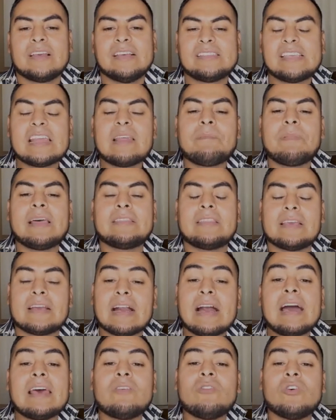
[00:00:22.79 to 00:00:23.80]
Quisiera
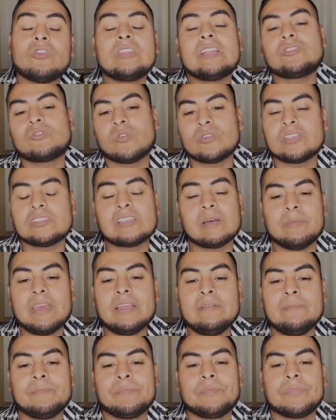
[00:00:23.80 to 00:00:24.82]
platicar otras cosas
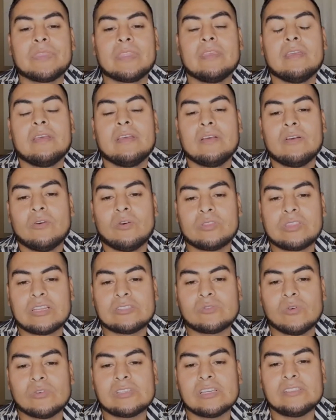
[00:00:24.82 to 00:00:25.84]
también.
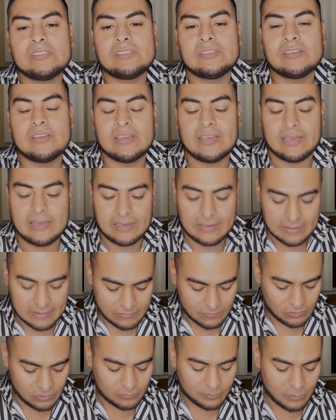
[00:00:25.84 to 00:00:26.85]
Otras cosas,
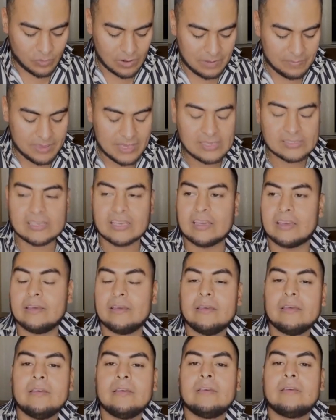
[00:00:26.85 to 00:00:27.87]
eh, unos problemillas
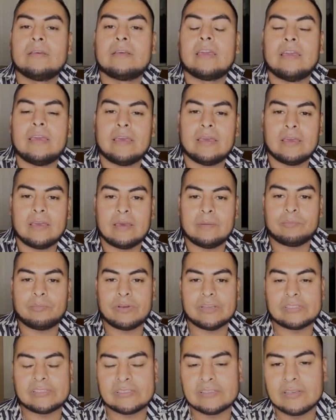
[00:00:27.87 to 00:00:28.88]
que, que,
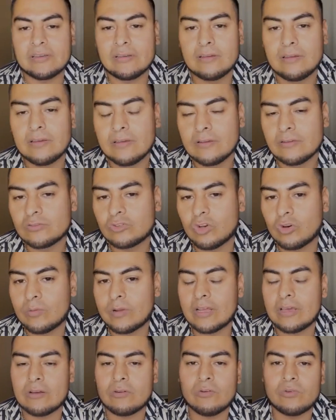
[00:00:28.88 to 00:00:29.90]
pues,
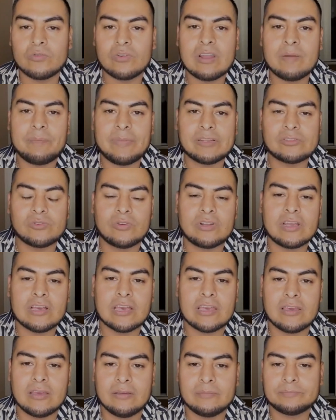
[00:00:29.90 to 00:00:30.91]
sobre con una
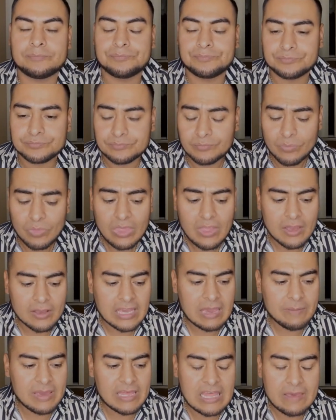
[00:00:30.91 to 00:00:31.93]
persona que,
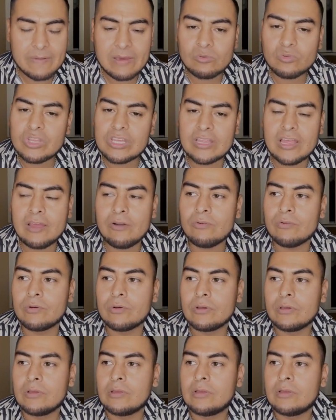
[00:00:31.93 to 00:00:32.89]
que me debe un dinero